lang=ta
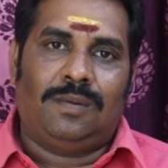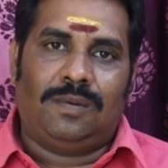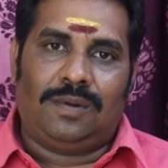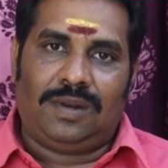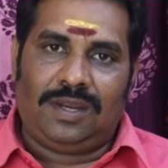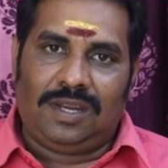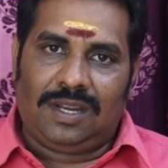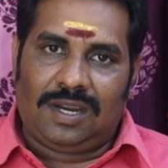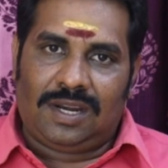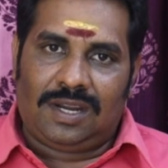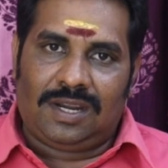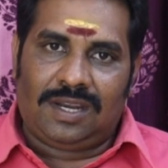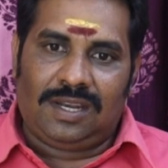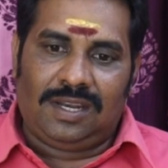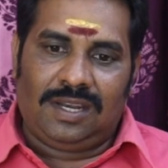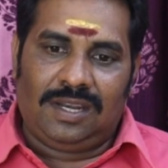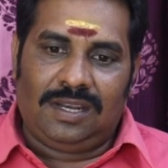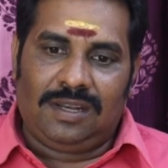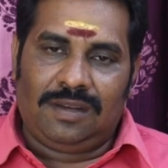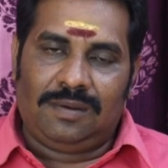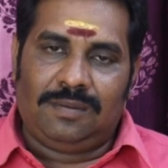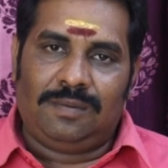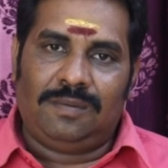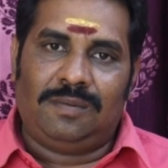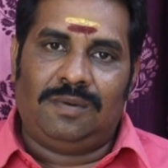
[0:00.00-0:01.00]

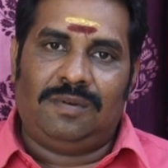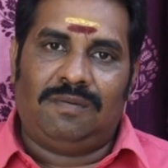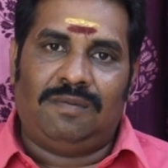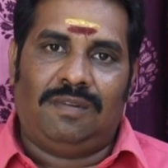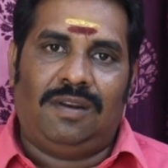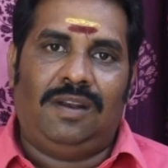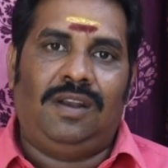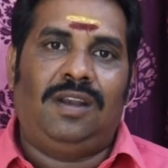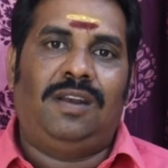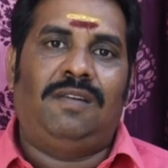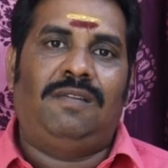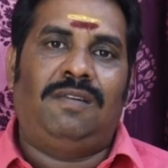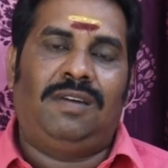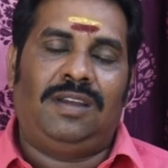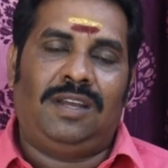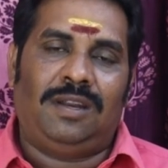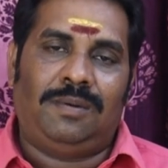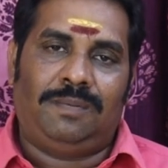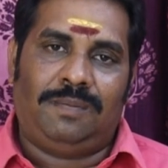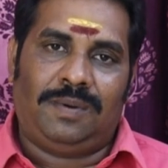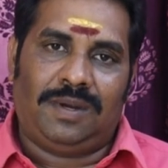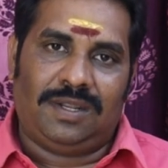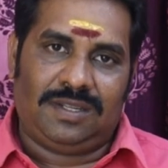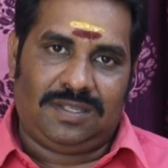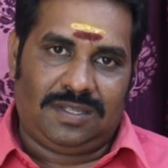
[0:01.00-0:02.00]
உரையாடலில்
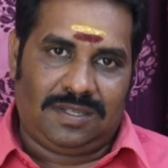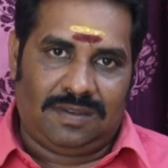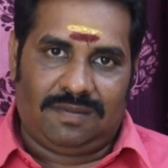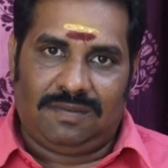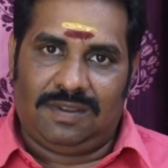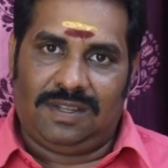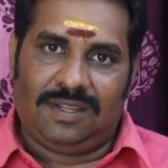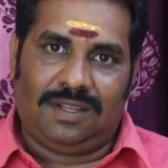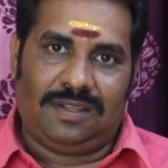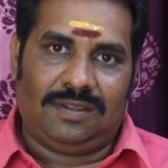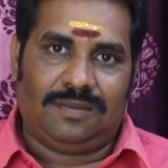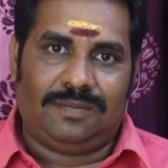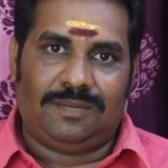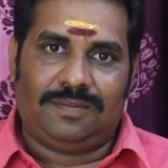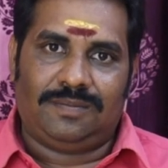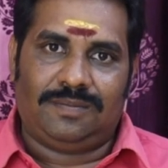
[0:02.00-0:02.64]
வள்ளுவங்கள் படைத்தவங்க